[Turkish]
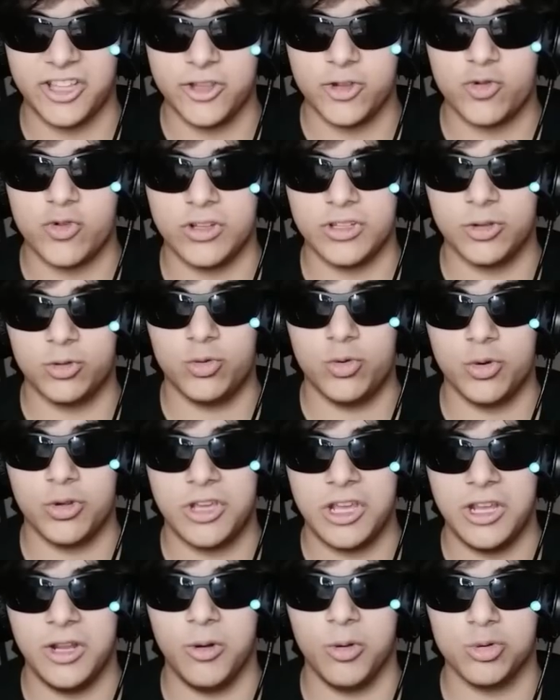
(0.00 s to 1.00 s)
Ben de şu anda
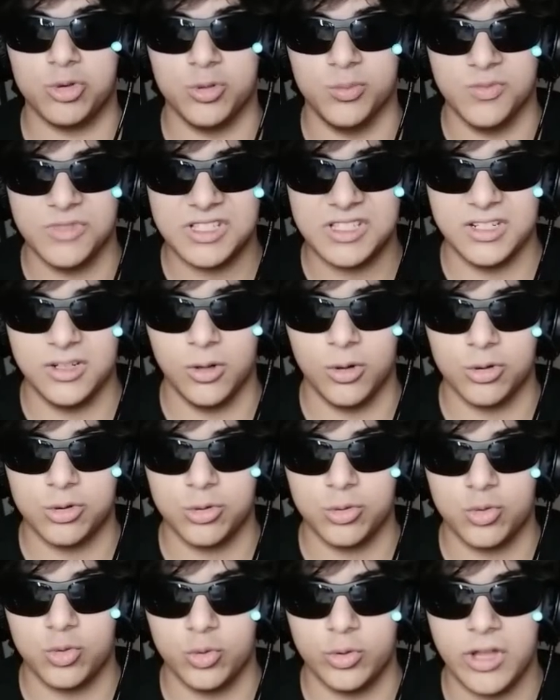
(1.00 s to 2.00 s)
Türkiye ile olsun, Mısır'la
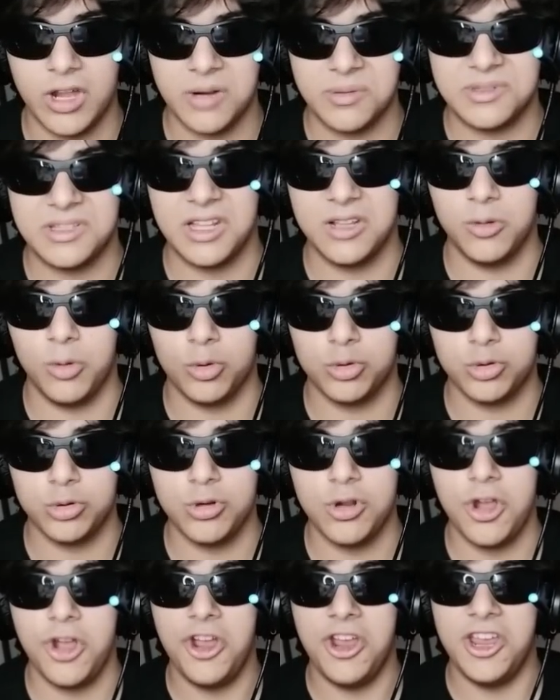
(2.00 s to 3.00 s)
olsun, Suudi Arabistan'la olsun